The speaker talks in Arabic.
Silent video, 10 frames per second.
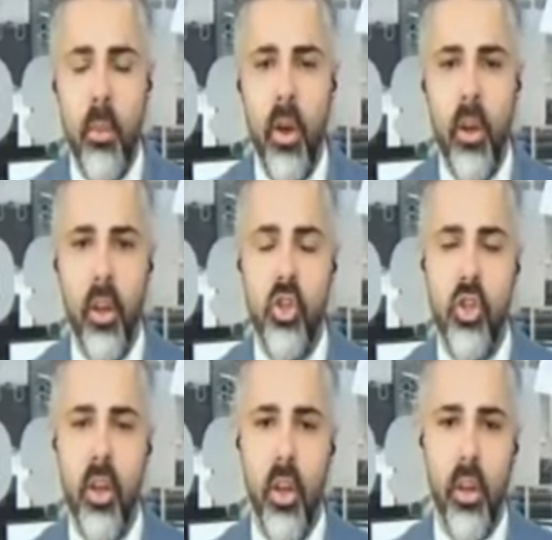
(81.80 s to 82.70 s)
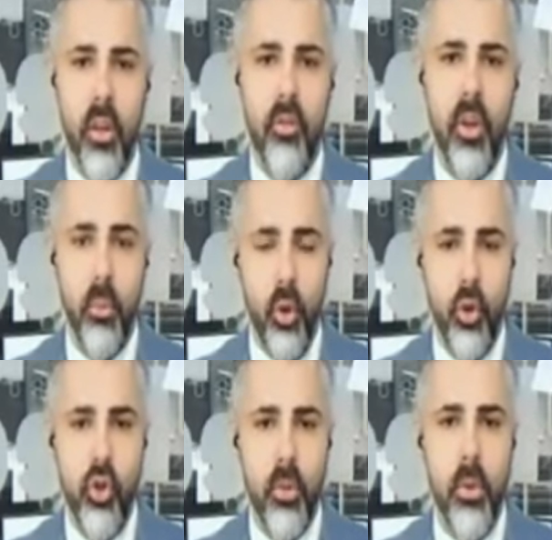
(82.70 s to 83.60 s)
بعض الشيء انخفاض ب
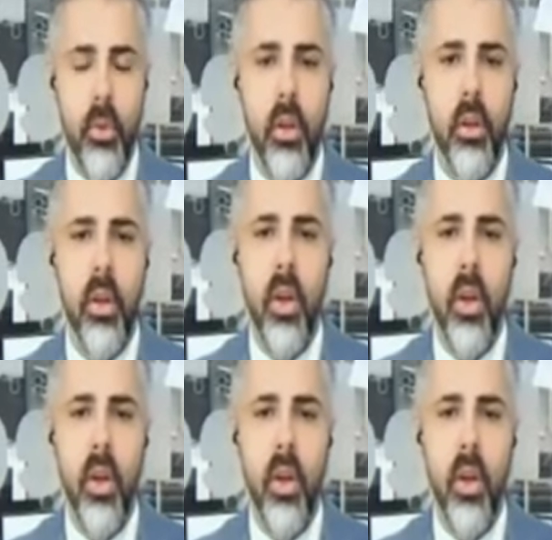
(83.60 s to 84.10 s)
10%